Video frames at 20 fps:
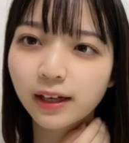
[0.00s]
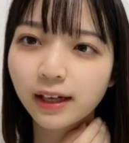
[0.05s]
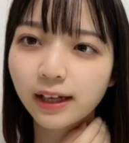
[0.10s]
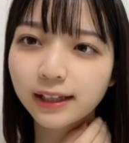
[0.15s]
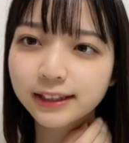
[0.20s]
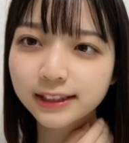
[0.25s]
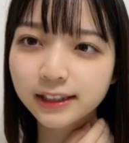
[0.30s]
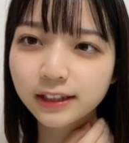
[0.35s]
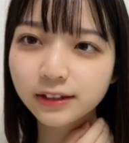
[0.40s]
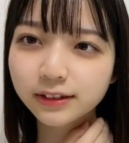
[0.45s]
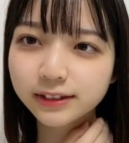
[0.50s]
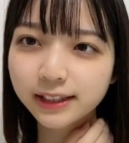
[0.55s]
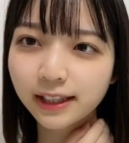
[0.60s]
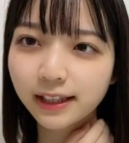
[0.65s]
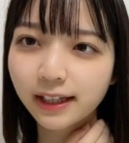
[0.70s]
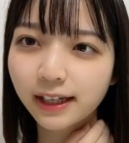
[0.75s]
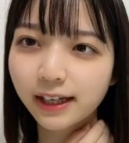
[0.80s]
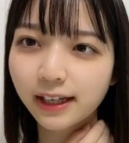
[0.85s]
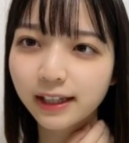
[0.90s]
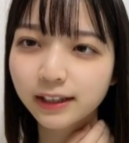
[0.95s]
はじりこさ
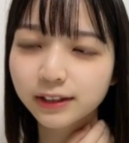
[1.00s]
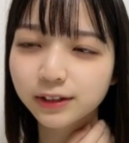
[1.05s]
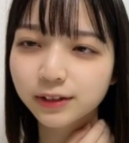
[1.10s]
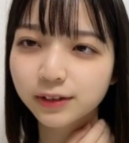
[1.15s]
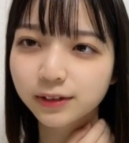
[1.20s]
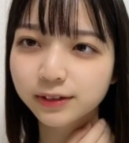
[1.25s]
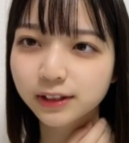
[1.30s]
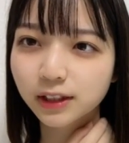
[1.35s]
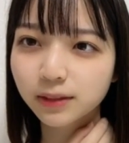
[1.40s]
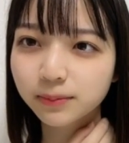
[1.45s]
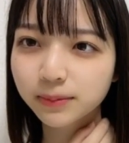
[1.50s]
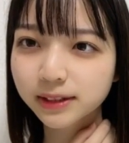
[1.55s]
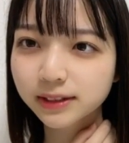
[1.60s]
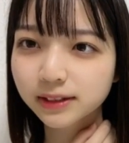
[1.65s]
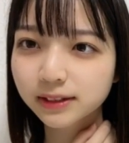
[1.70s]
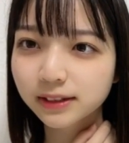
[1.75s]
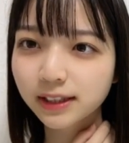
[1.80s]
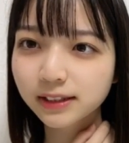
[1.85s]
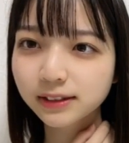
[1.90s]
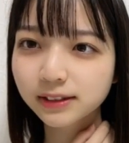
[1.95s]
んありがとうございま
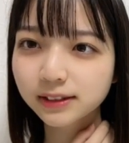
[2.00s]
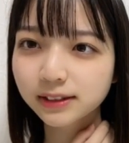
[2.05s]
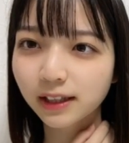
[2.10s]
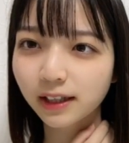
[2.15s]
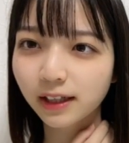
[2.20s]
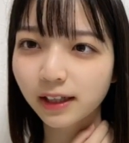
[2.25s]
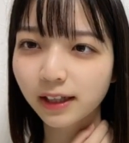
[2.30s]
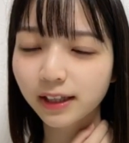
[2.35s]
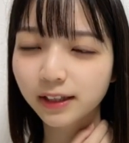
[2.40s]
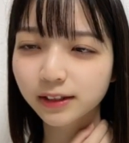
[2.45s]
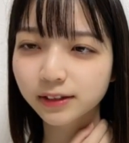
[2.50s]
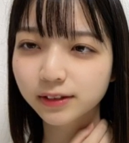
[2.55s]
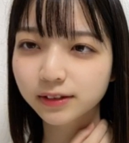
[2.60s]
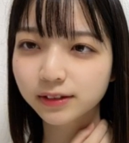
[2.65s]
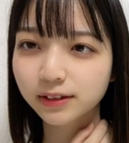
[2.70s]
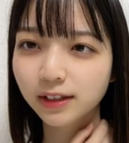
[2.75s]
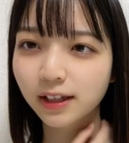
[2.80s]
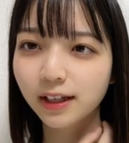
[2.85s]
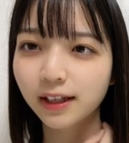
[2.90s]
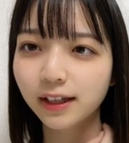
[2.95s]
すスライトさんありがとう
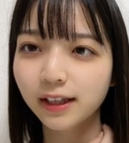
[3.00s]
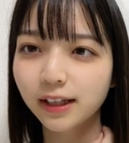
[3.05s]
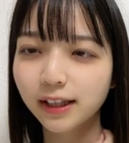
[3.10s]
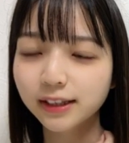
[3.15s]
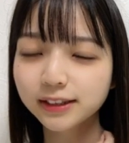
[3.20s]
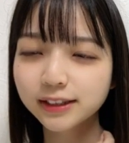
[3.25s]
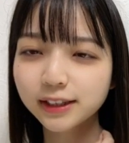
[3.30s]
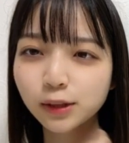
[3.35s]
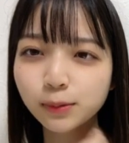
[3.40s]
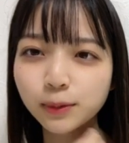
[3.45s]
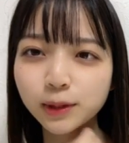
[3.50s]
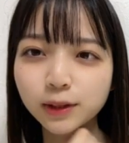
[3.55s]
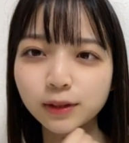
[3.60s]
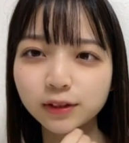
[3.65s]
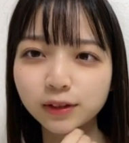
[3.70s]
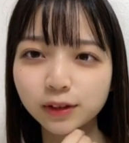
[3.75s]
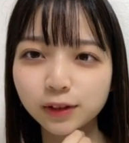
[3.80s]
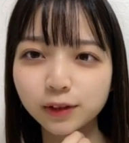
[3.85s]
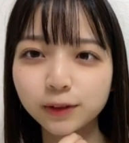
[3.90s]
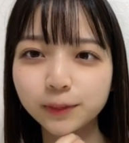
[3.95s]
明日の見ど
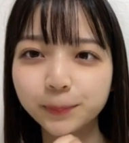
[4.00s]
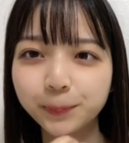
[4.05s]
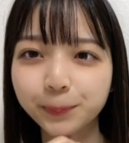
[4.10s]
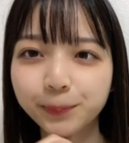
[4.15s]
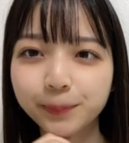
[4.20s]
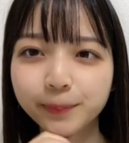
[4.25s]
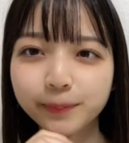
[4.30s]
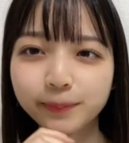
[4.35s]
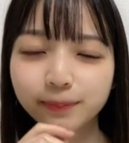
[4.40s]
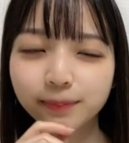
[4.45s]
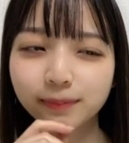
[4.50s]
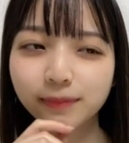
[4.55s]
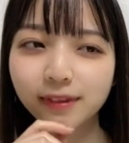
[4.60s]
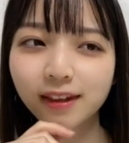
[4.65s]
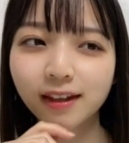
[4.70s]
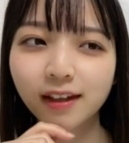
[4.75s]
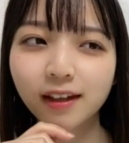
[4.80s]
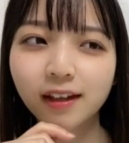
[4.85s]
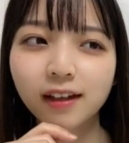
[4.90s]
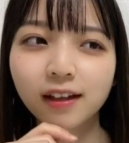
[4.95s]
ころ
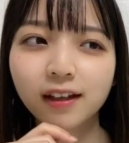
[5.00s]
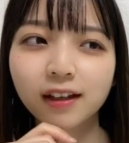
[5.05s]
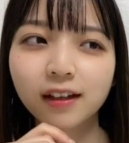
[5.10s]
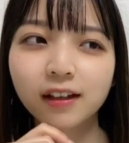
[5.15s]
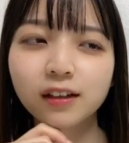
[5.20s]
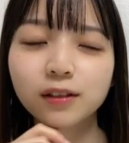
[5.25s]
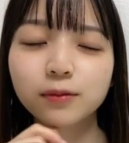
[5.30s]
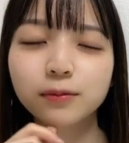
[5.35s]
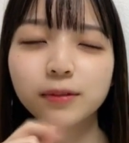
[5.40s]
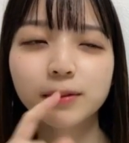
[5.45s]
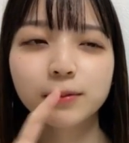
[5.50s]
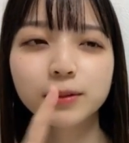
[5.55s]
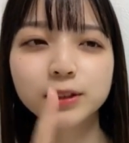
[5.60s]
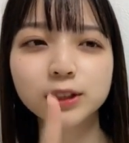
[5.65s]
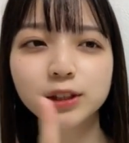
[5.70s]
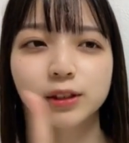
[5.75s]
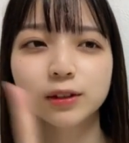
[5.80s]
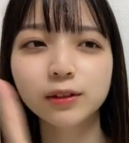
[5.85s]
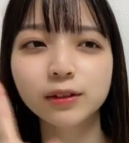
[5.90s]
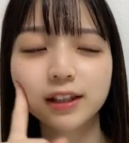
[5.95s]
まあも
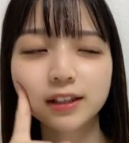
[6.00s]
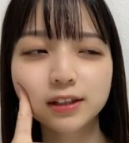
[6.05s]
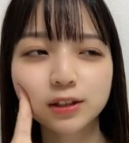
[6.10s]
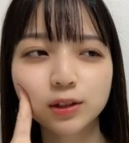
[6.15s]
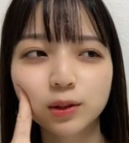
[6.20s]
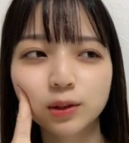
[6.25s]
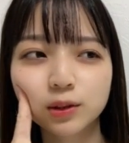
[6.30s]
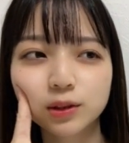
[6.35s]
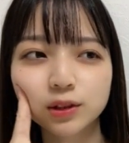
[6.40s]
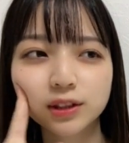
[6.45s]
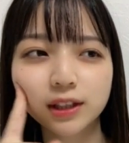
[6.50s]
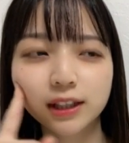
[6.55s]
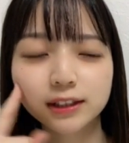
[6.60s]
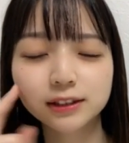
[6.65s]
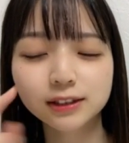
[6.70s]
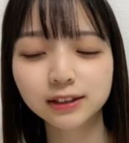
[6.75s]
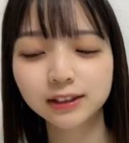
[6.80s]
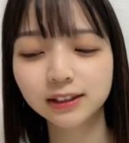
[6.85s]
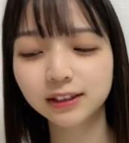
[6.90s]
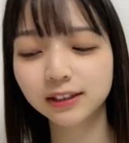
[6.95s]
ちろんねその
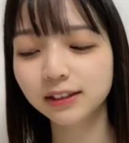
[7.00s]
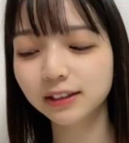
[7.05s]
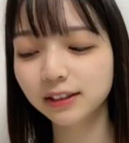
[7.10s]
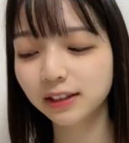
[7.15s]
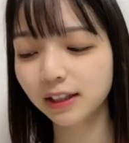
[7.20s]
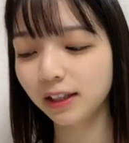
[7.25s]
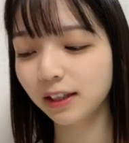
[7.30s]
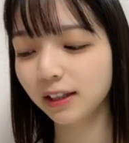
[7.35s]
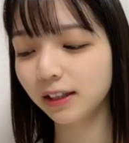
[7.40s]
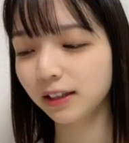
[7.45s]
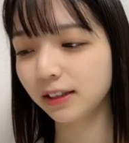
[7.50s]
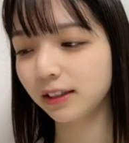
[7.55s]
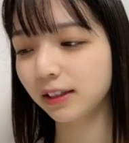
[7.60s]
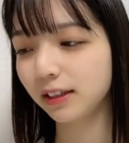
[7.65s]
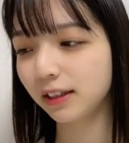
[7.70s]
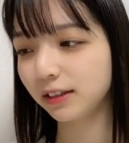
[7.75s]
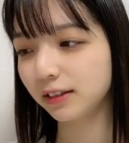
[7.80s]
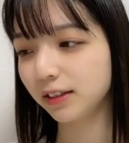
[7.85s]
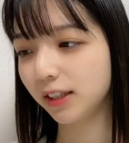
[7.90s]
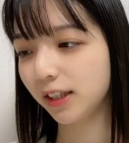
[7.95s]
18人っ
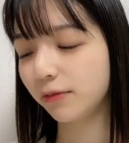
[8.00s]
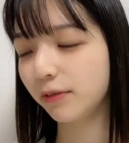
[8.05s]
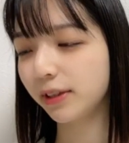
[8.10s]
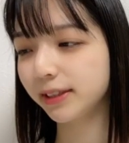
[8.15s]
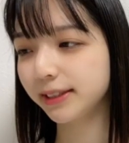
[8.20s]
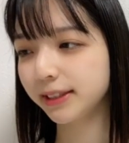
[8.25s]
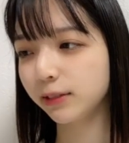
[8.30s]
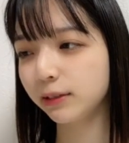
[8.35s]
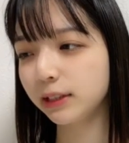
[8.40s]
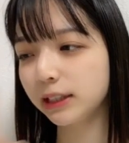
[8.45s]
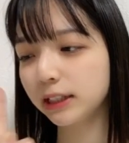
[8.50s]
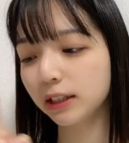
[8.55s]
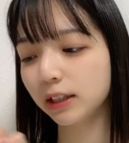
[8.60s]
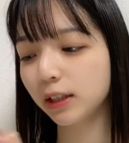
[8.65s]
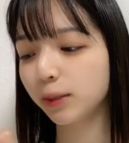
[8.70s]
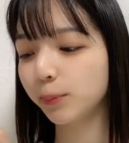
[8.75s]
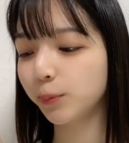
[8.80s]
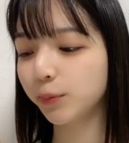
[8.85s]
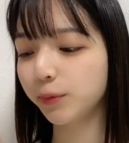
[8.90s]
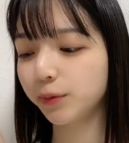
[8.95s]
ていうねわちゃわちゃ
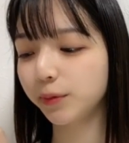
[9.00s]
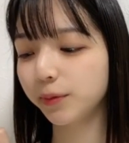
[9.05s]
感も